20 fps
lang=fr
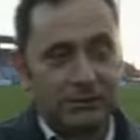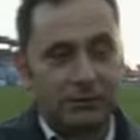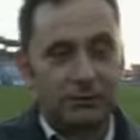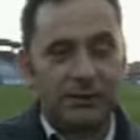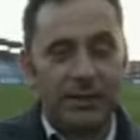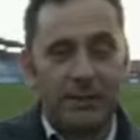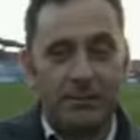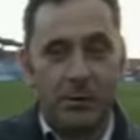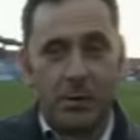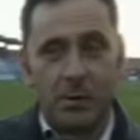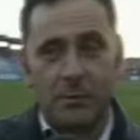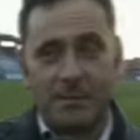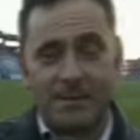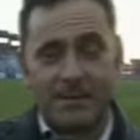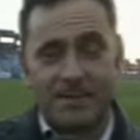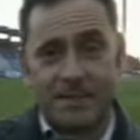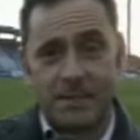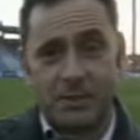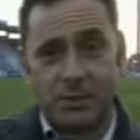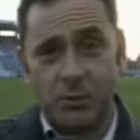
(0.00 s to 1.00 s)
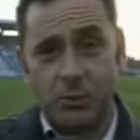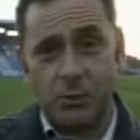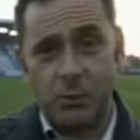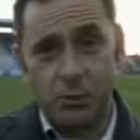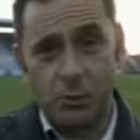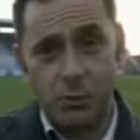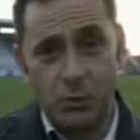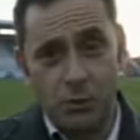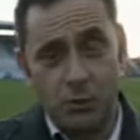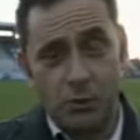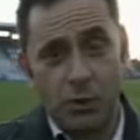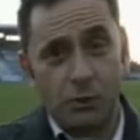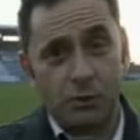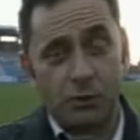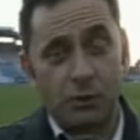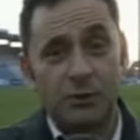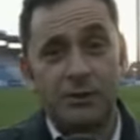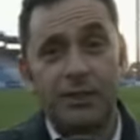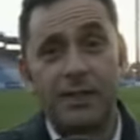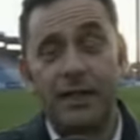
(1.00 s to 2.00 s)
tout d'abord parce que
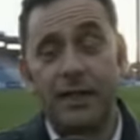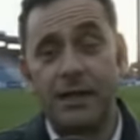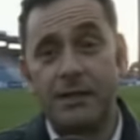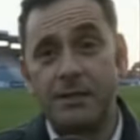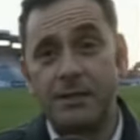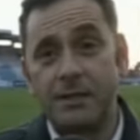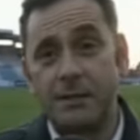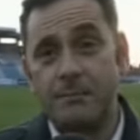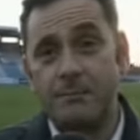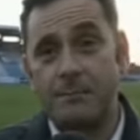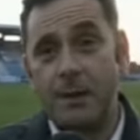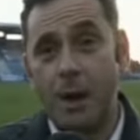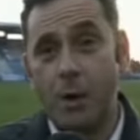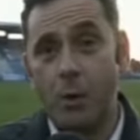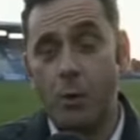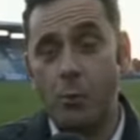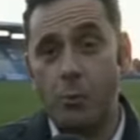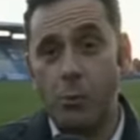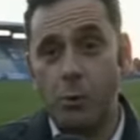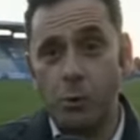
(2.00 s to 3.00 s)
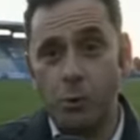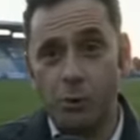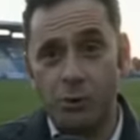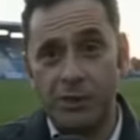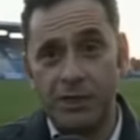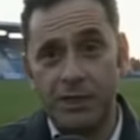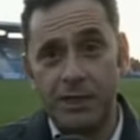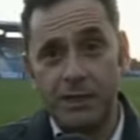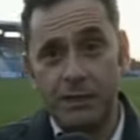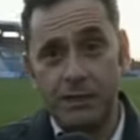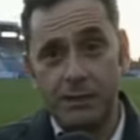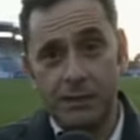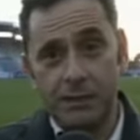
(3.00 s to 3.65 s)
notre terrain n'est pas homologué.